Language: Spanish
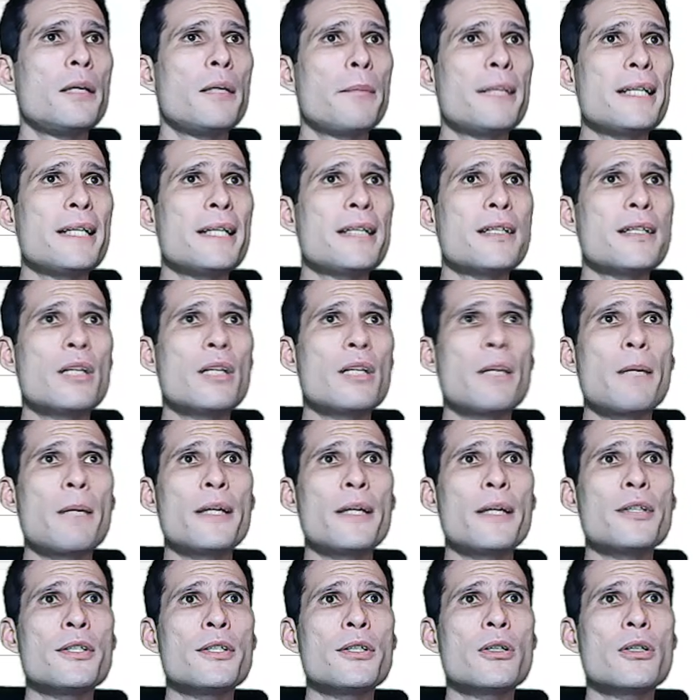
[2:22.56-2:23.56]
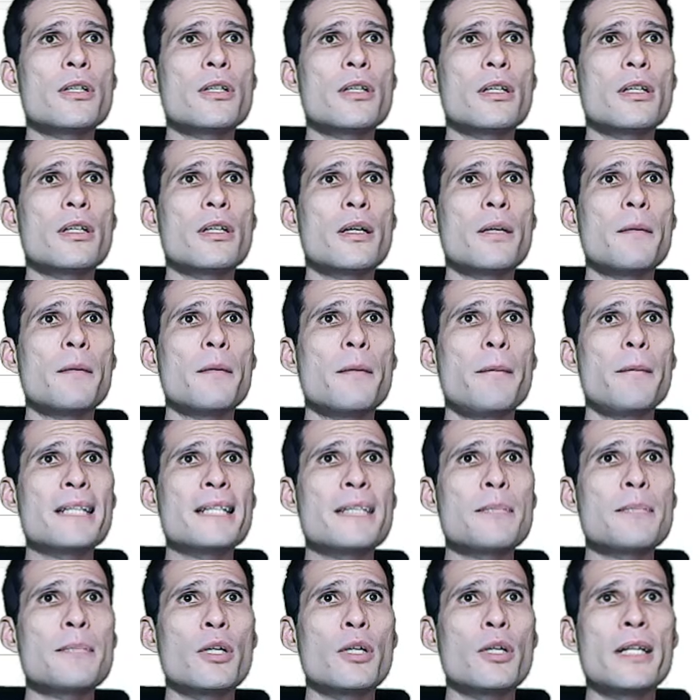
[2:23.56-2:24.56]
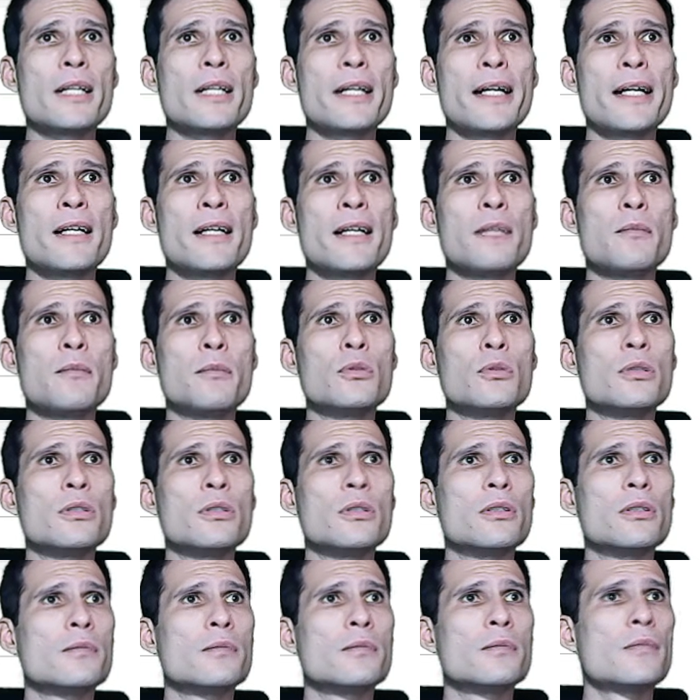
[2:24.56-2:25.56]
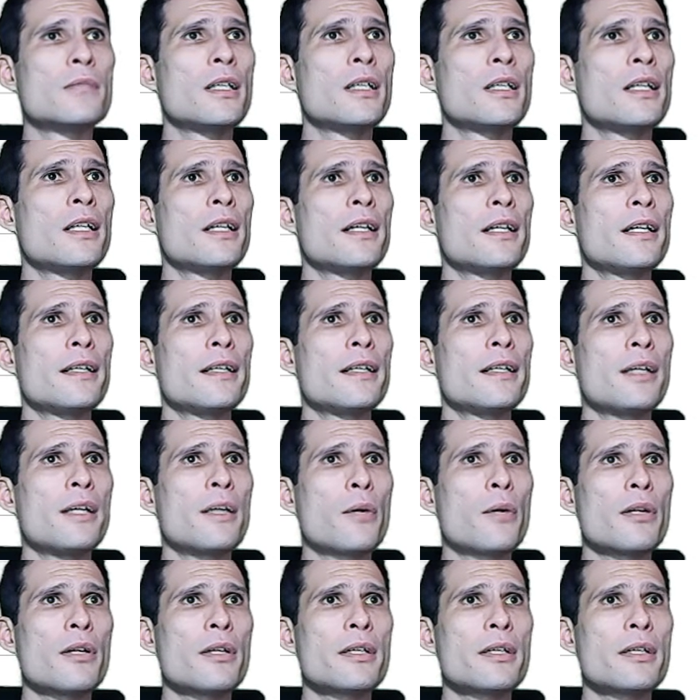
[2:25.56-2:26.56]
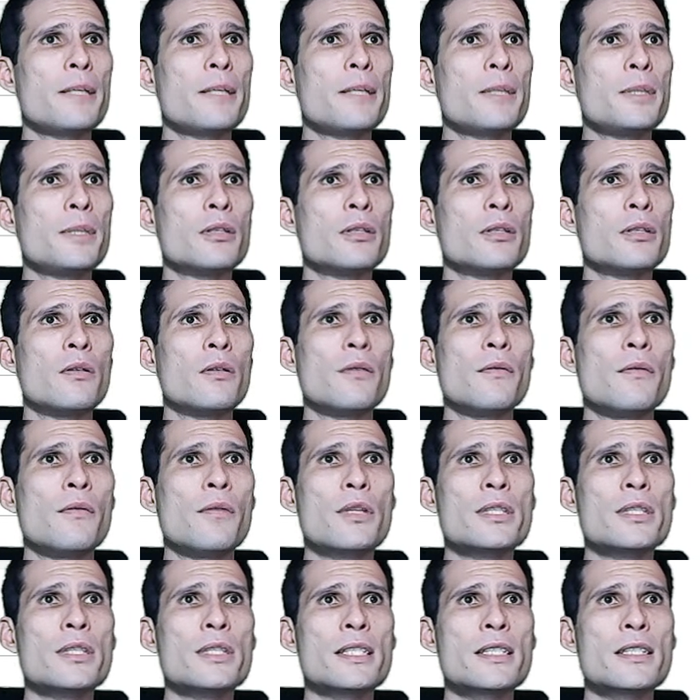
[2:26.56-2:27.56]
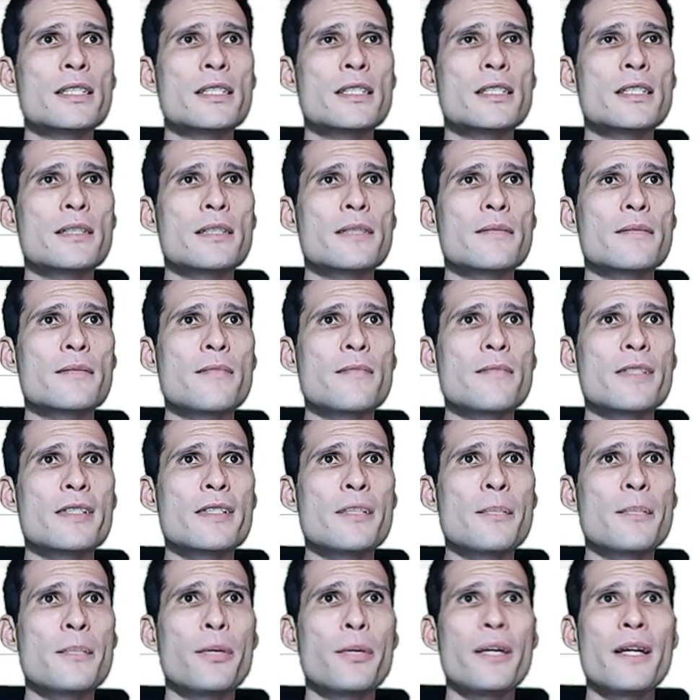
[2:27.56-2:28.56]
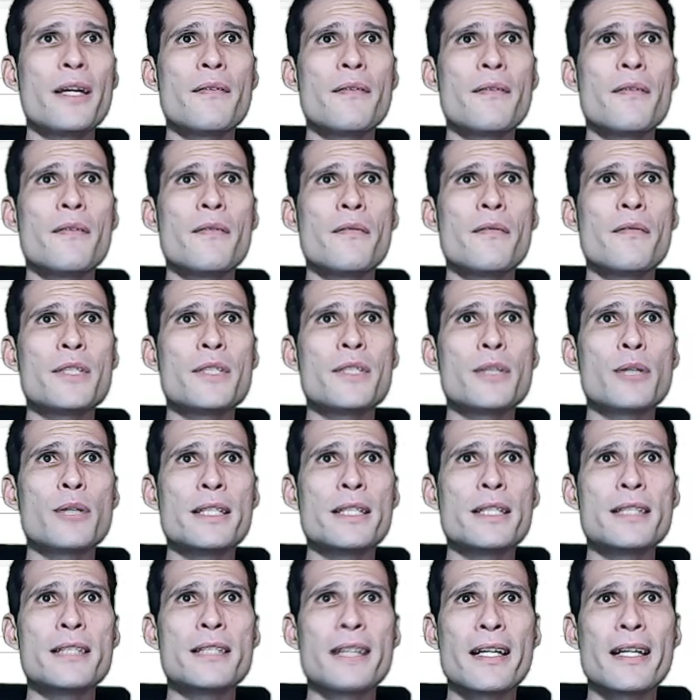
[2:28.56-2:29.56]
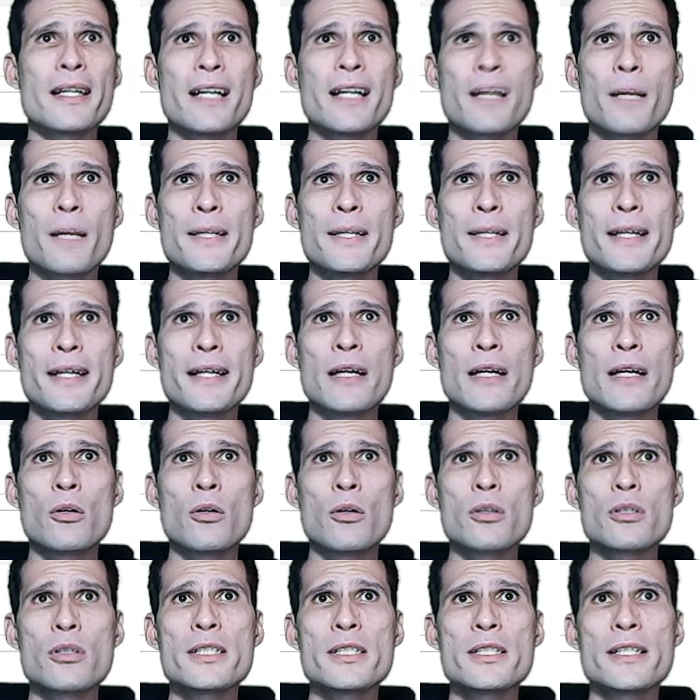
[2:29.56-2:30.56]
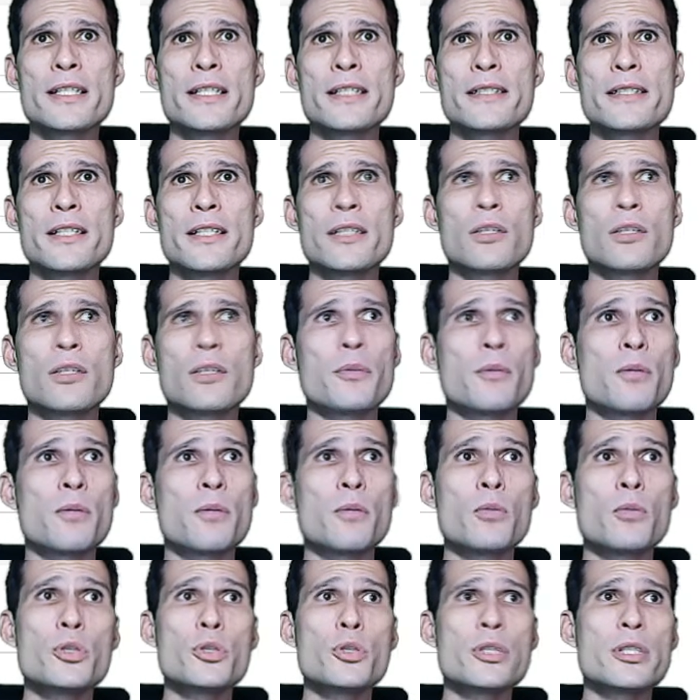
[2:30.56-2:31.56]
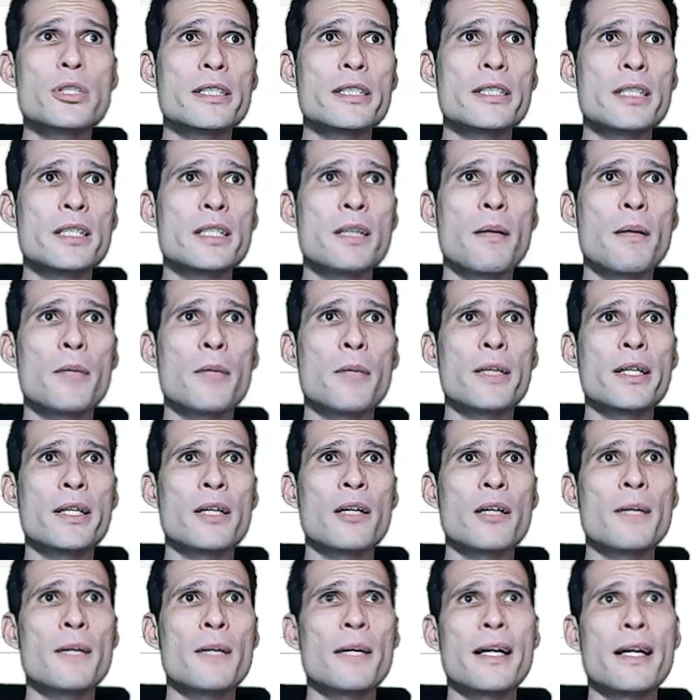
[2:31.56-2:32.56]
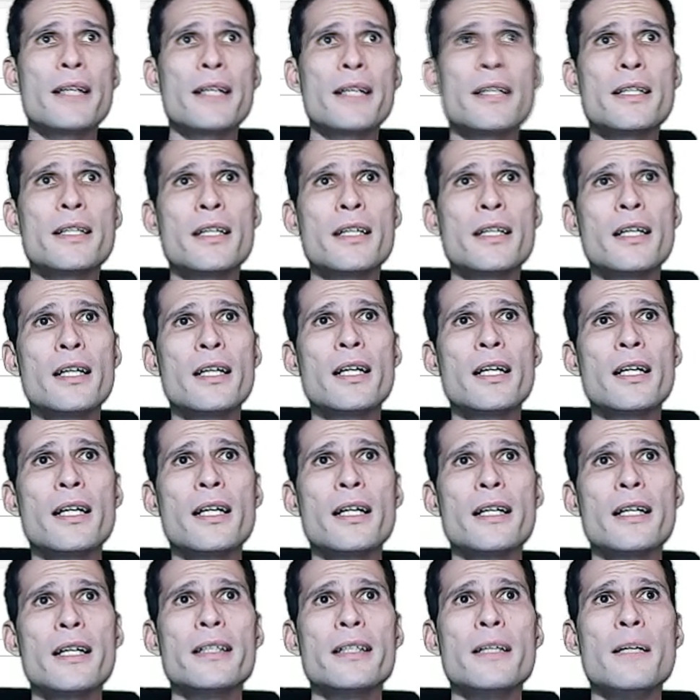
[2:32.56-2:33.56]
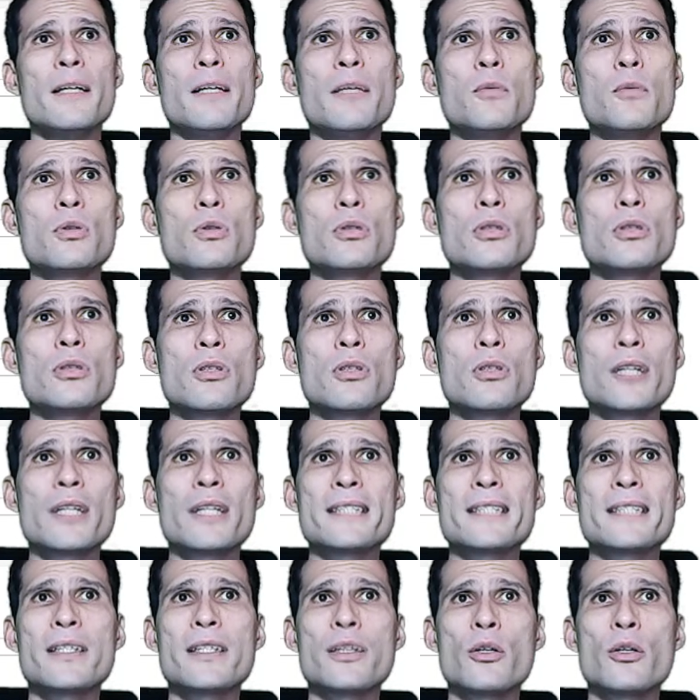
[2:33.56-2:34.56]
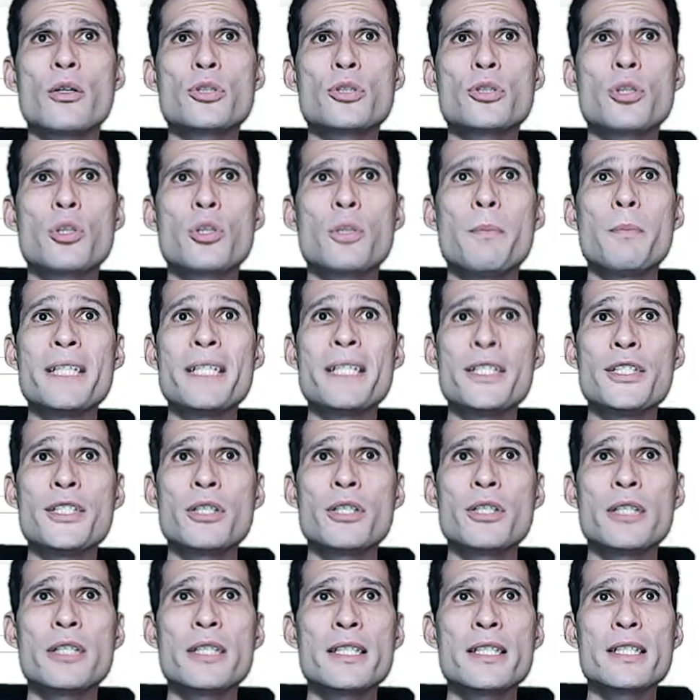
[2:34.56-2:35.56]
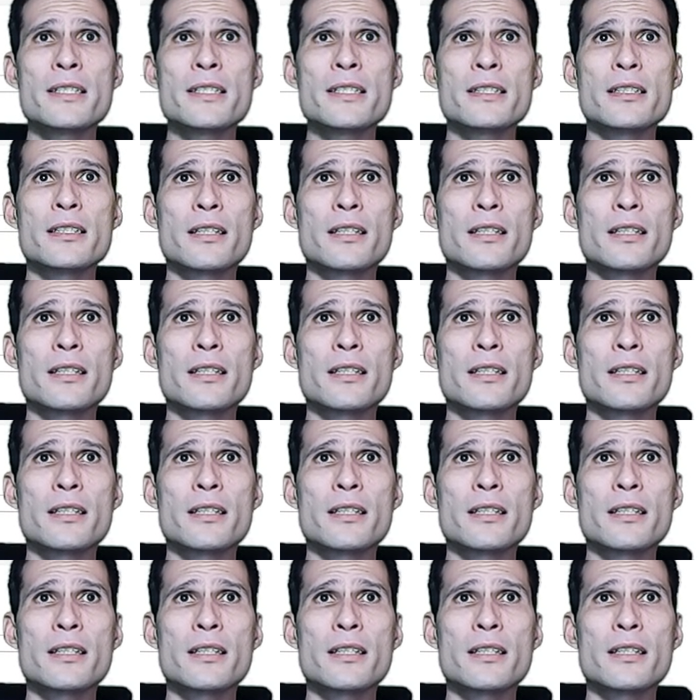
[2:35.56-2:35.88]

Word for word: Países con la mayor base monetaria en el mundo. De acuerdo a Crypto Voices, se puede visualizar claramente que el oro sigue siendo por mucho el sistema monetario más grande del mundo, con casi 8 billones